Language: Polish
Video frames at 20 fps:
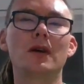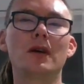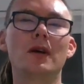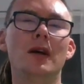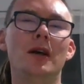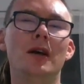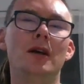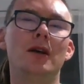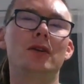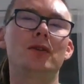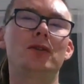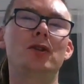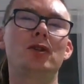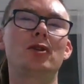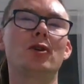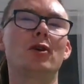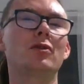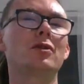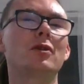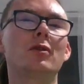10
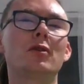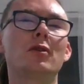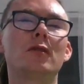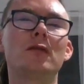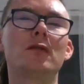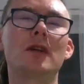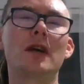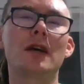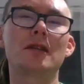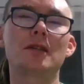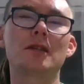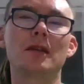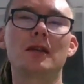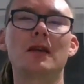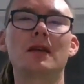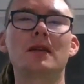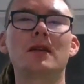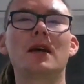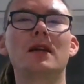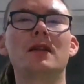e, do 12
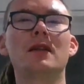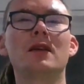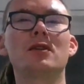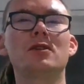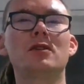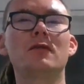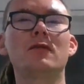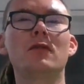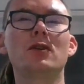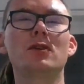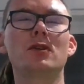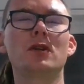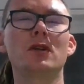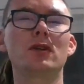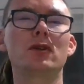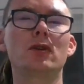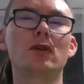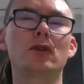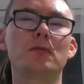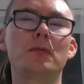nadaję na żywo. Jeżeli ktoś
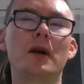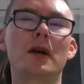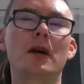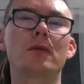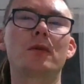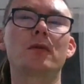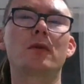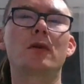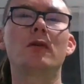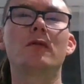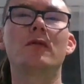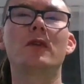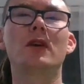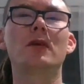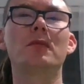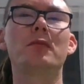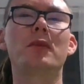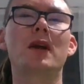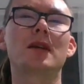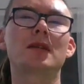ma jakąkolwiek
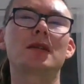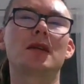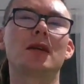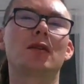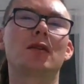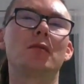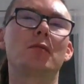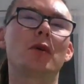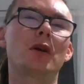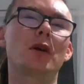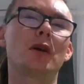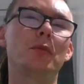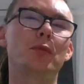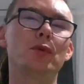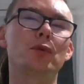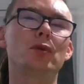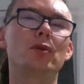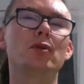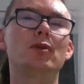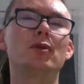imprezkę, to mogę
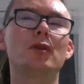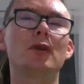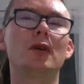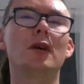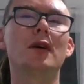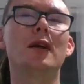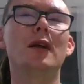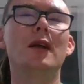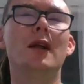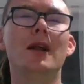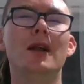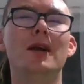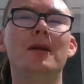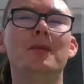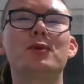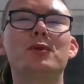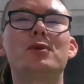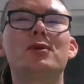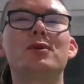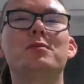puścić, e,
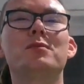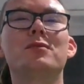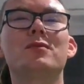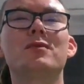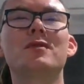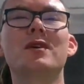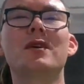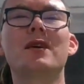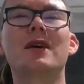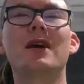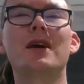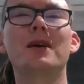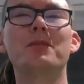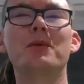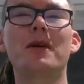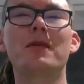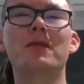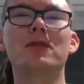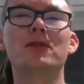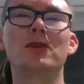puścić muzykę i
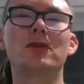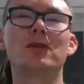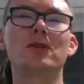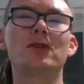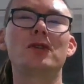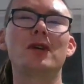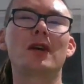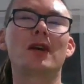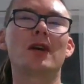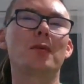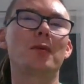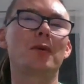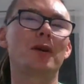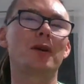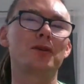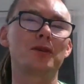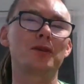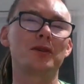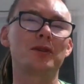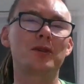pobawić się DJ-ką, o ile się
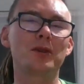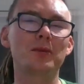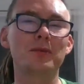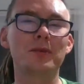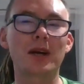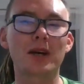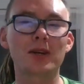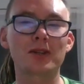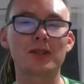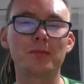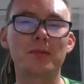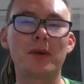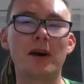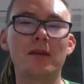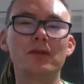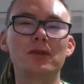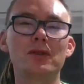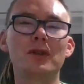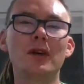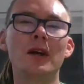tym także bawisz.
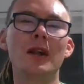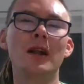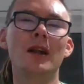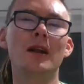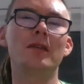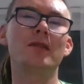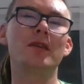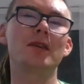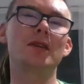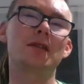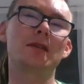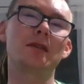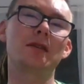Więc